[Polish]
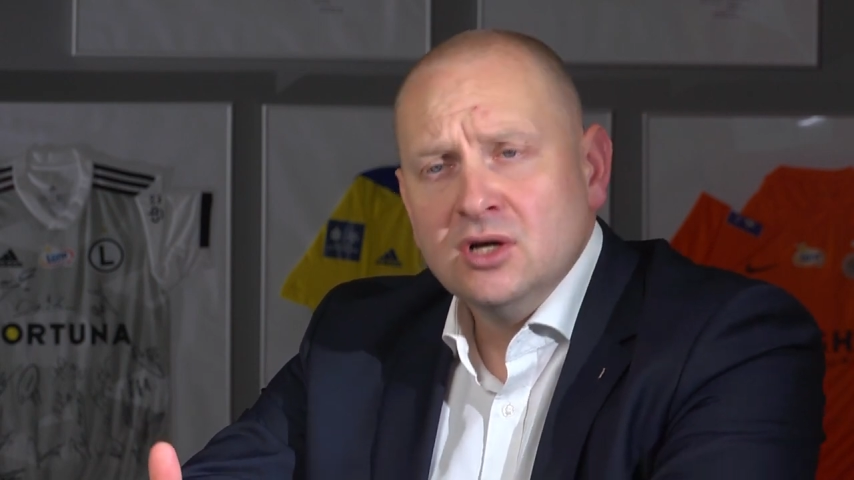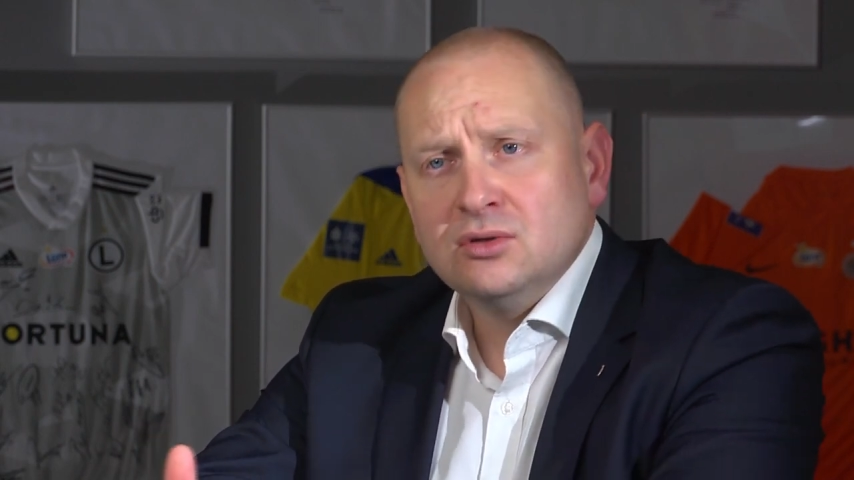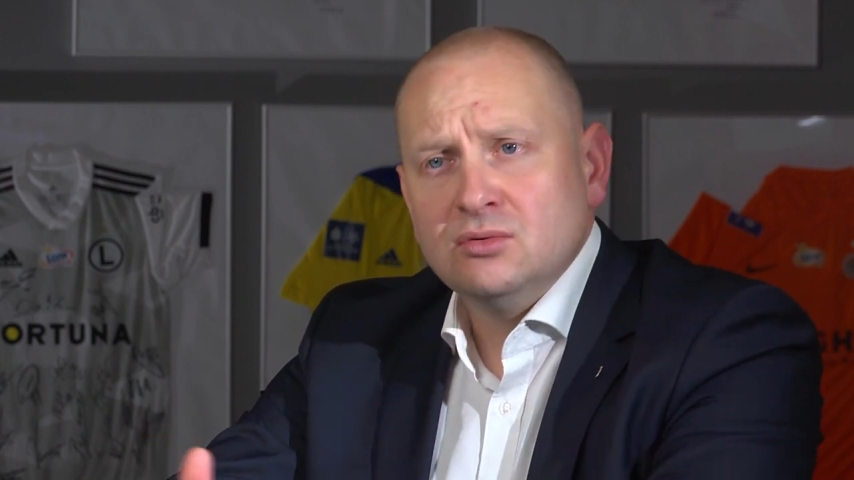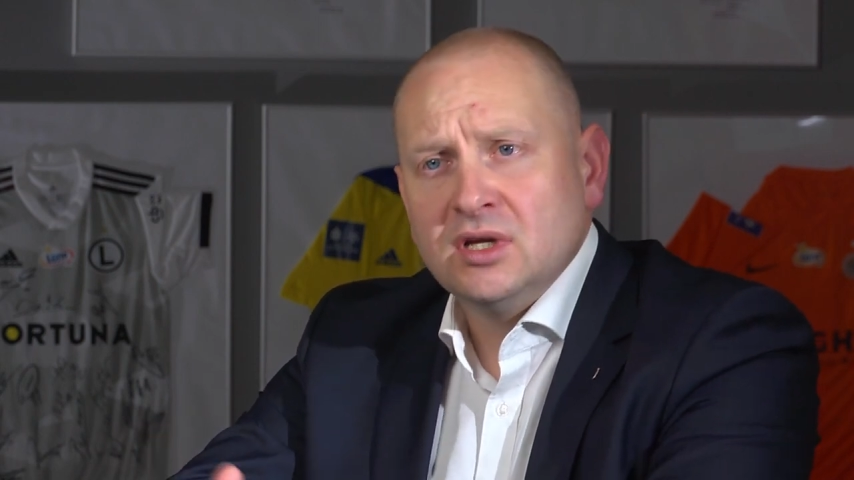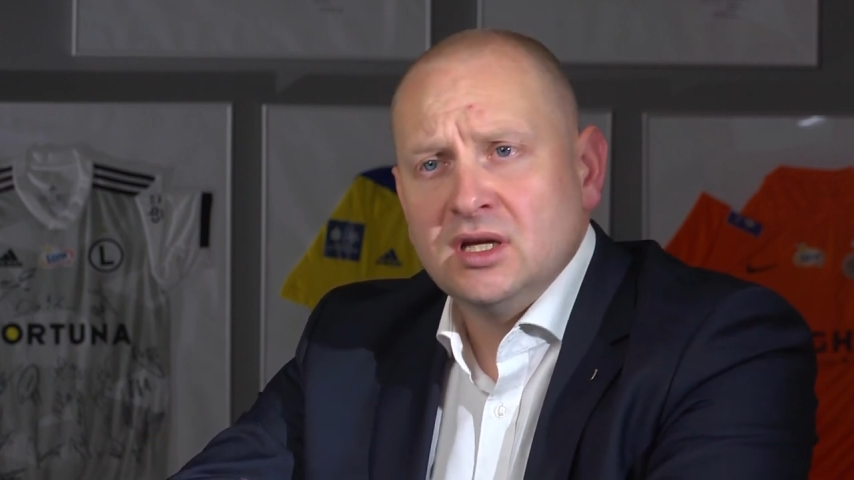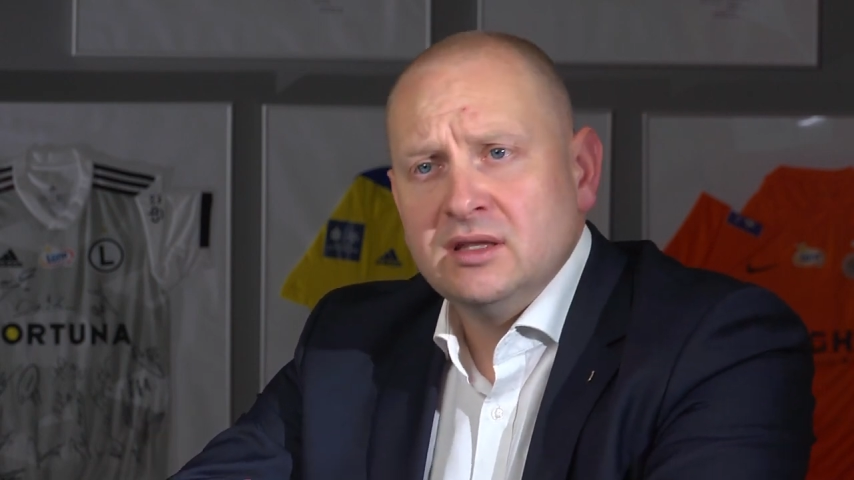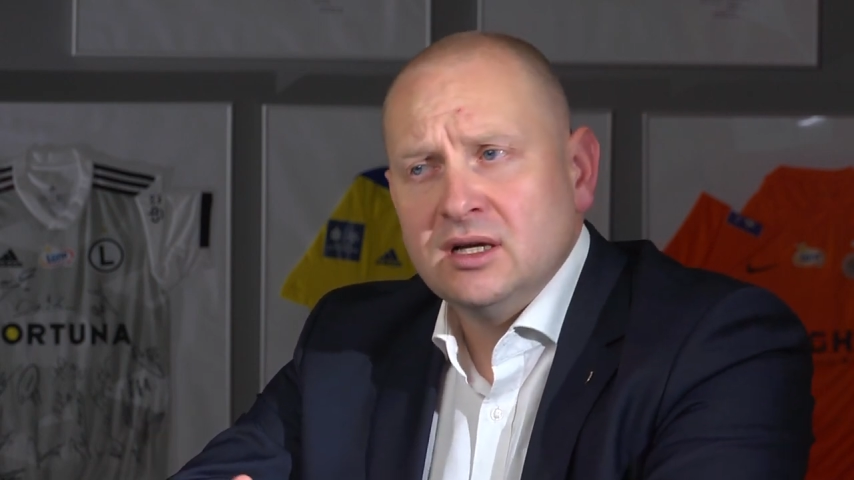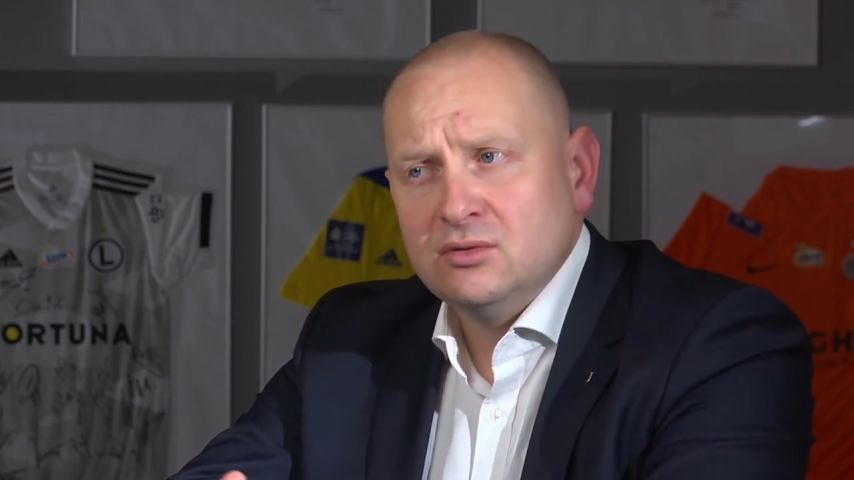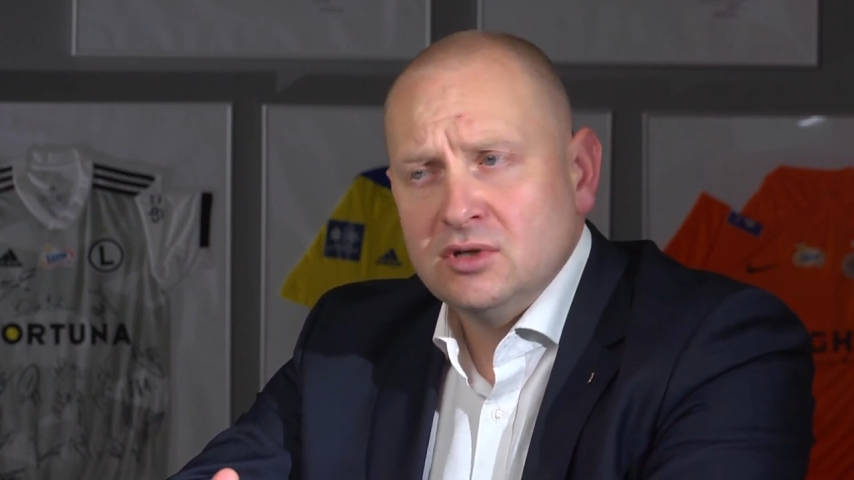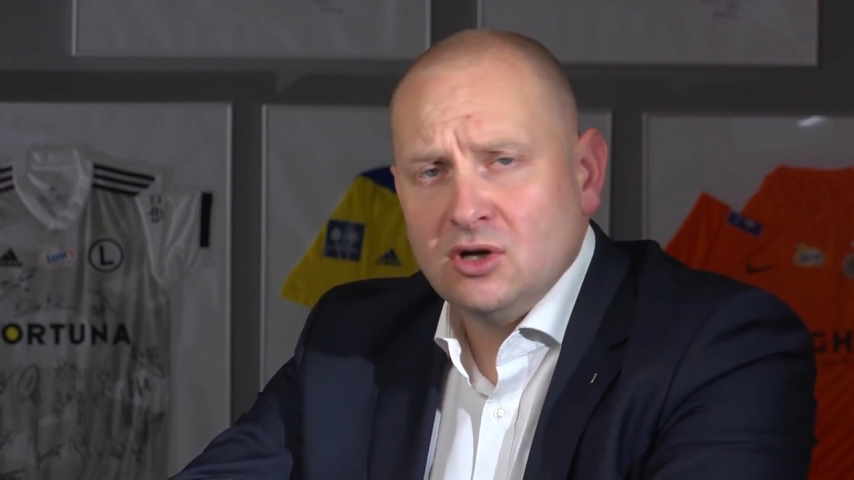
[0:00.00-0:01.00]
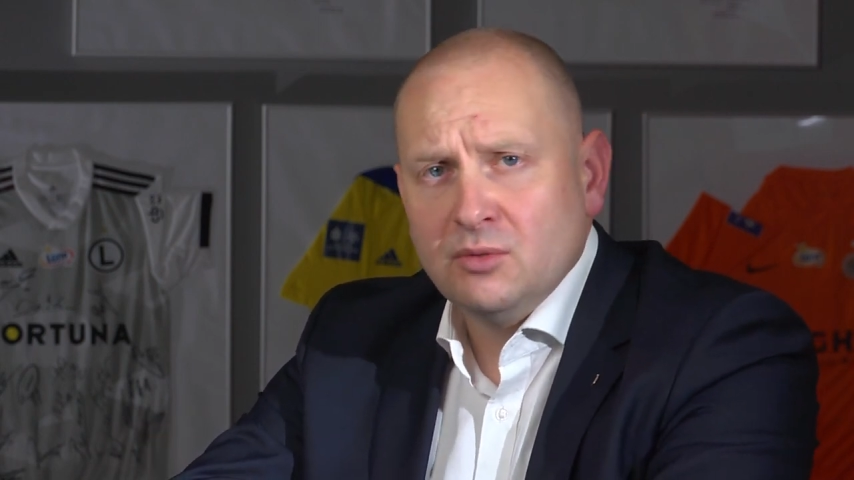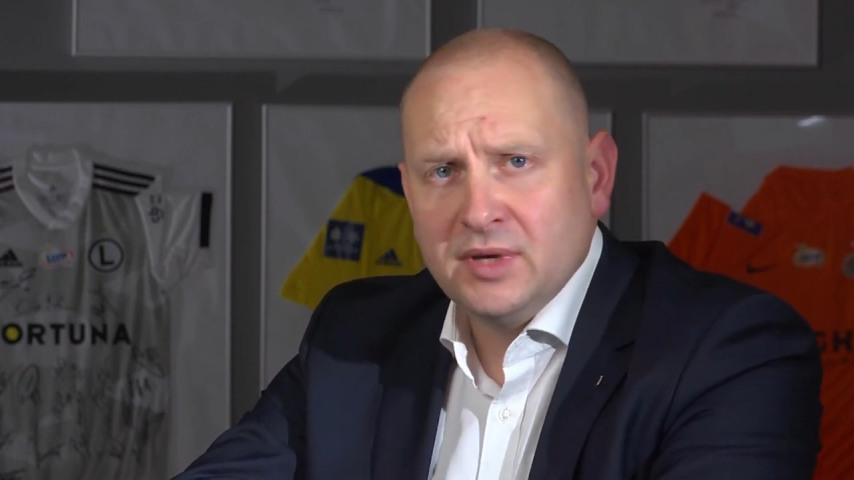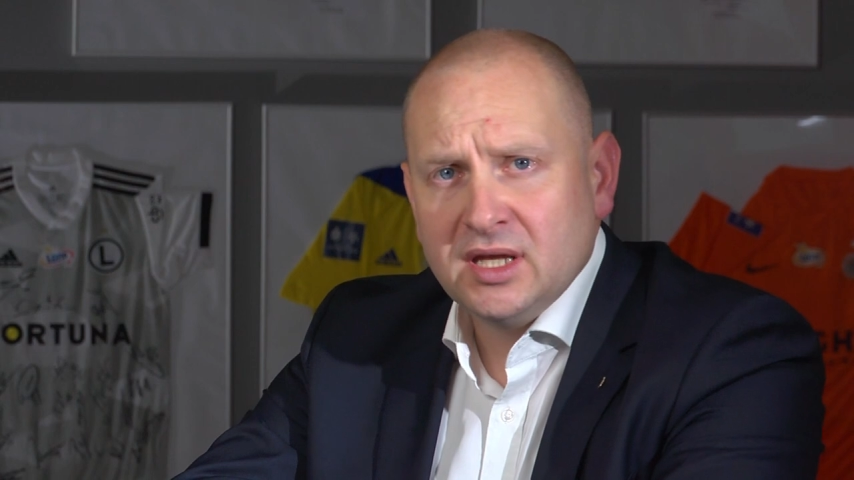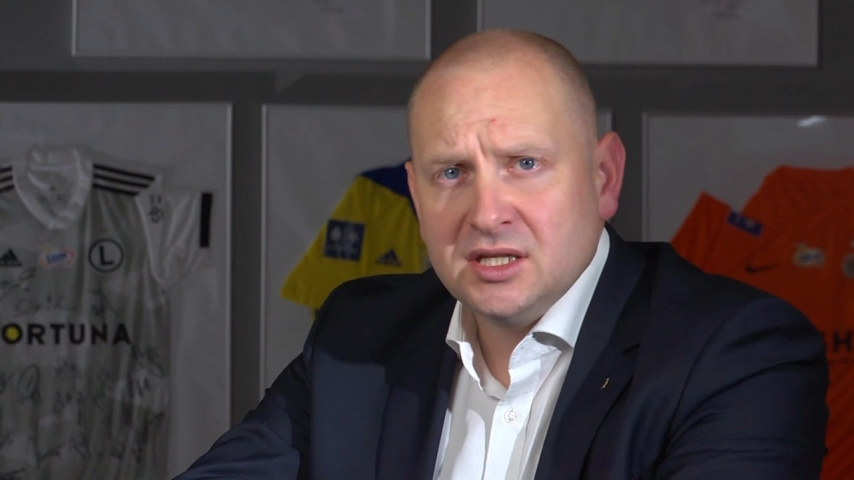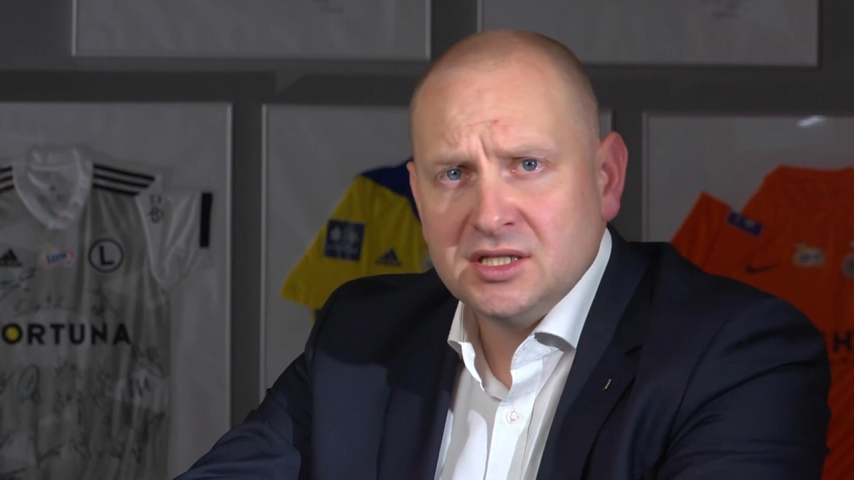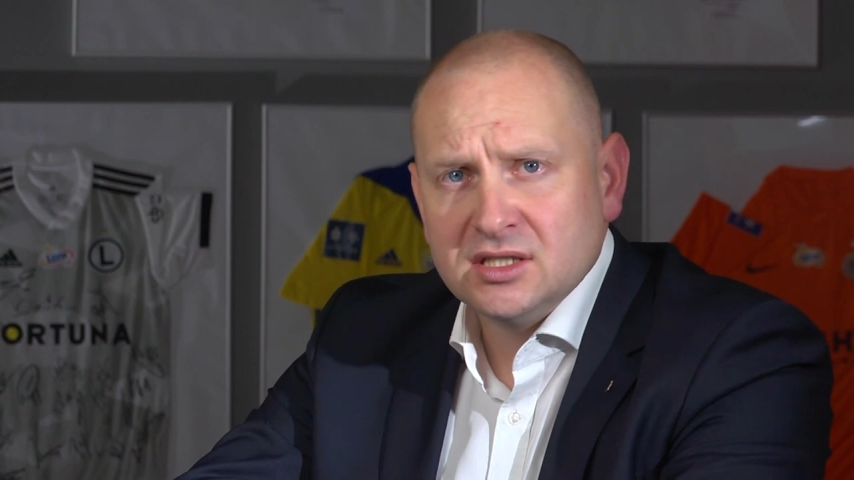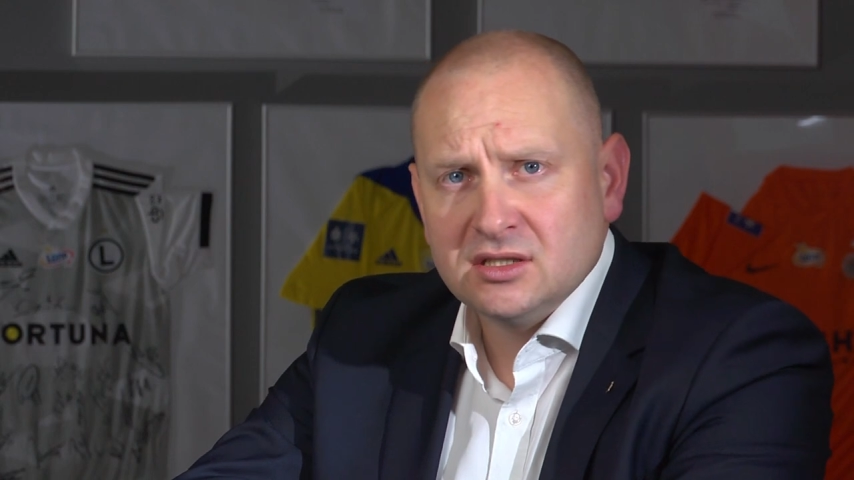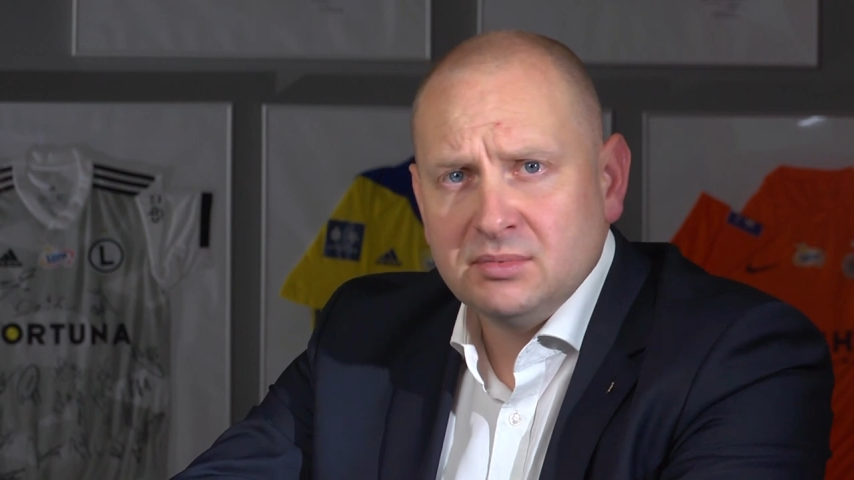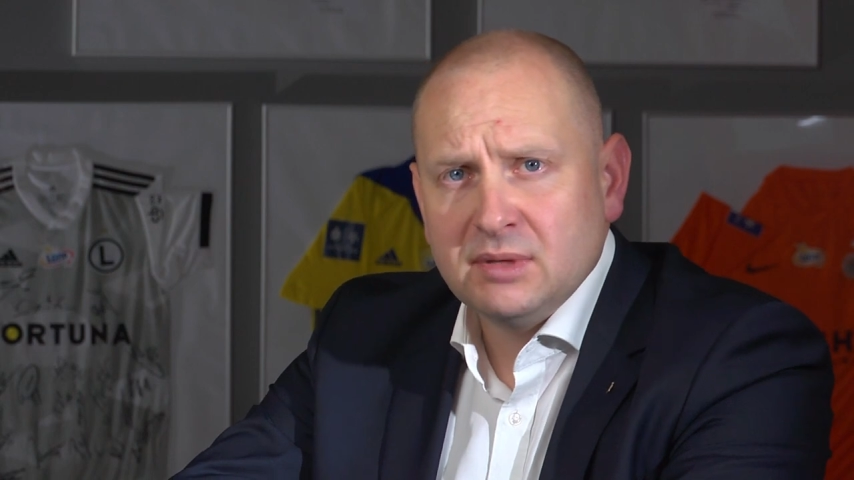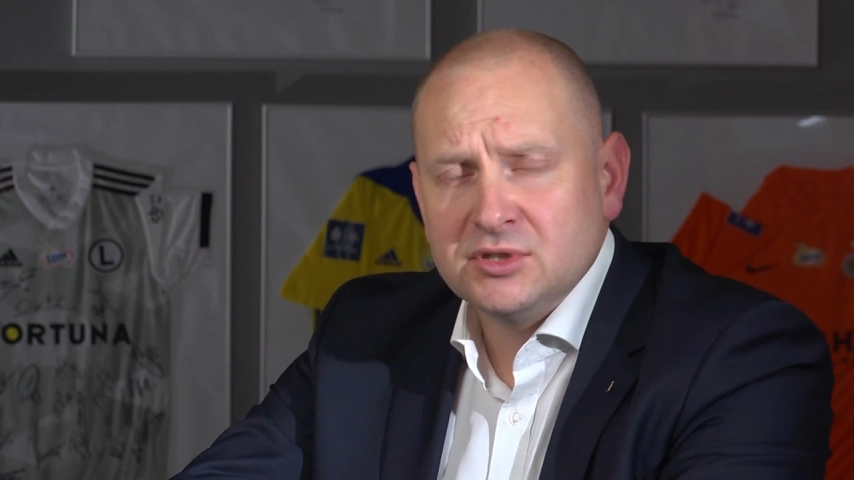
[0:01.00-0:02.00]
które, na których opiera się stopa